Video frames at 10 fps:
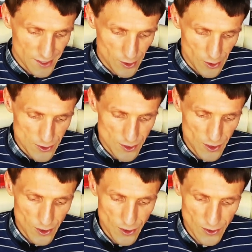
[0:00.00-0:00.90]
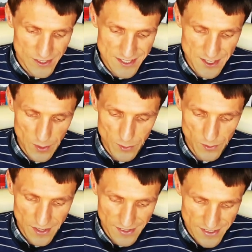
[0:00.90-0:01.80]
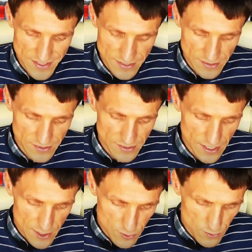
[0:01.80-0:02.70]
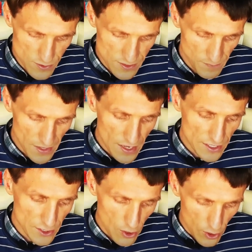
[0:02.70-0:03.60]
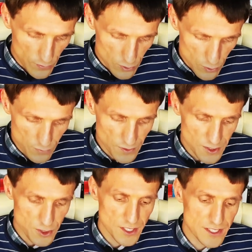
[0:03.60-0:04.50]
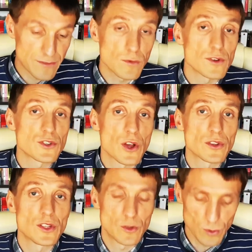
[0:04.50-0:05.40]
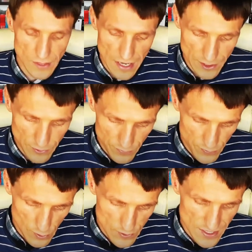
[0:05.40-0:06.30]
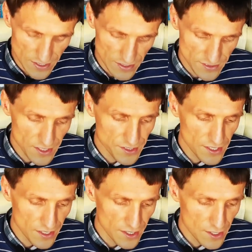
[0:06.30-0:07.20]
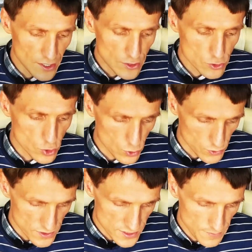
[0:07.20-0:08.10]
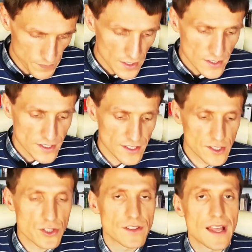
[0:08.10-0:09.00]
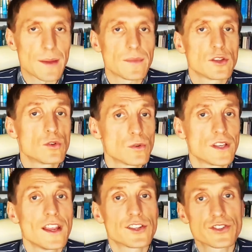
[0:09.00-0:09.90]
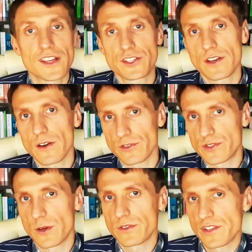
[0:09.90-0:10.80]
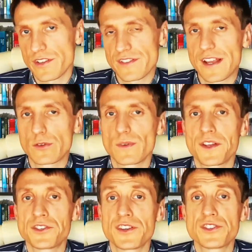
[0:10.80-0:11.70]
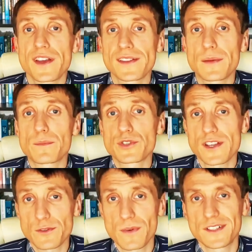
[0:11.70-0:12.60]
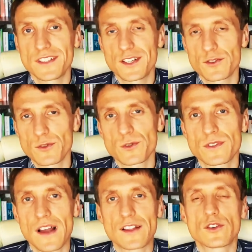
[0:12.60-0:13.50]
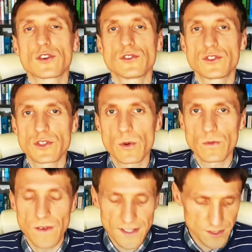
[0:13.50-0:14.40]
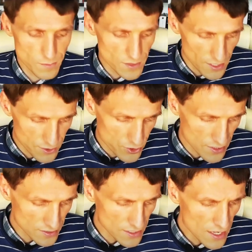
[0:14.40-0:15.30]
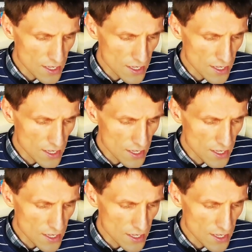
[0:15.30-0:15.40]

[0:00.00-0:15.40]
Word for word: to co zrobił dla nas Jezus i on również jest włączony tutaj w to zagadnienie Trójcy. Kiedy czytamy drugi i trzeci rozdział, gdzie znajduje się siedem przesłań Jezusa do kościołów w Azji Mniejszej,